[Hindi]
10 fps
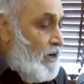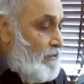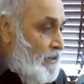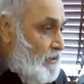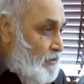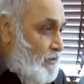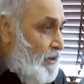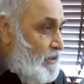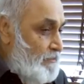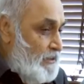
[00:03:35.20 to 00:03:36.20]
कार्रवाई तो
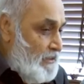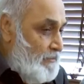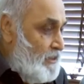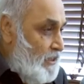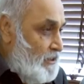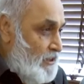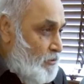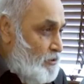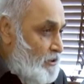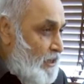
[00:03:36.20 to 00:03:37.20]
डिपार्टमेंट हमेशा से
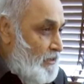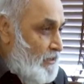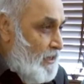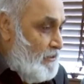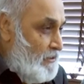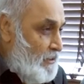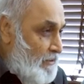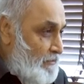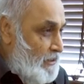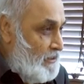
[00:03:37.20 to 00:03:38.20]
अघोषित आय के
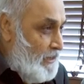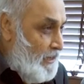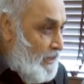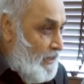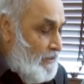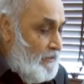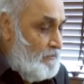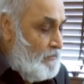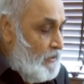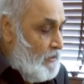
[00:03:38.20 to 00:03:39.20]
खिलाफ करता ही आया है
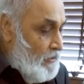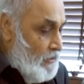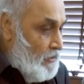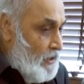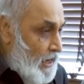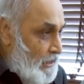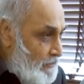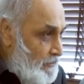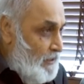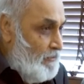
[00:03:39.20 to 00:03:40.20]
और
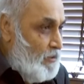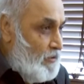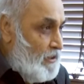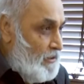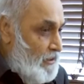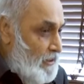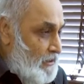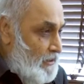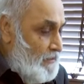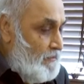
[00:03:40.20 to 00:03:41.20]
आगे भी हम लोग करते
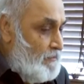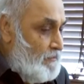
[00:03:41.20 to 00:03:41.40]
रहेंगे